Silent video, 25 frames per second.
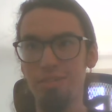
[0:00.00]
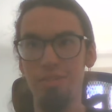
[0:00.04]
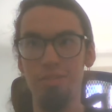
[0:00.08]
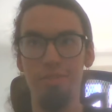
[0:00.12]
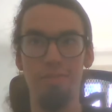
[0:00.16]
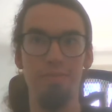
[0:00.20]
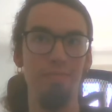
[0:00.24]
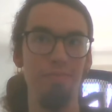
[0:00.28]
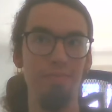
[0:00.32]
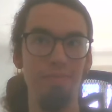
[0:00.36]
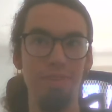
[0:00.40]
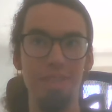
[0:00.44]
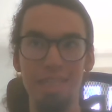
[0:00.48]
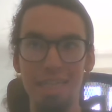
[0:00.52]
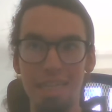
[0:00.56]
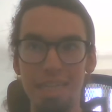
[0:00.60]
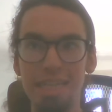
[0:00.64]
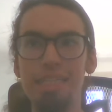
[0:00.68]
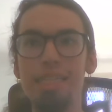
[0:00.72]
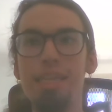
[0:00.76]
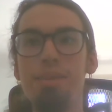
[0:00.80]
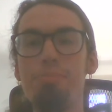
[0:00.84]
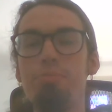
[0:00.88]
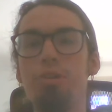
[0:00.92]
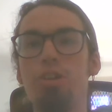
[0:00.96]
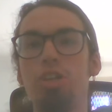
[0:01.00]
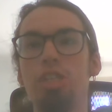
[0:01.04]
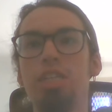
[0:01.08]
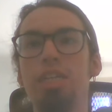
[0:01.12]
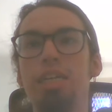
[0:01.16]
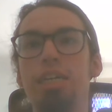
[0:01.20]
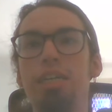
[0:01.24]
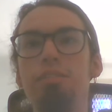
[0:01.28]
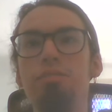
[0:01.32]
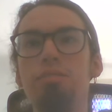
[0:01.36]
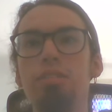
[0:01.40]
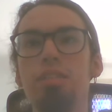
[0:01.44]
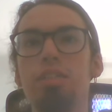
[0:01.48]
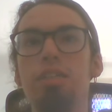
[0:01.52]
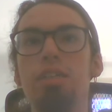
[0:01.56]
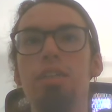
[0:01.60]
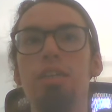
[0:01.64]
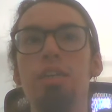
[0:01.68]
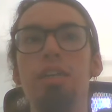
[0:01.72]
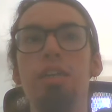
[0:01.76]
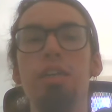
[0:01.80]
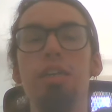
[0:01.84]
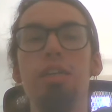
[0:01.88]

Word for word: euh, très importante.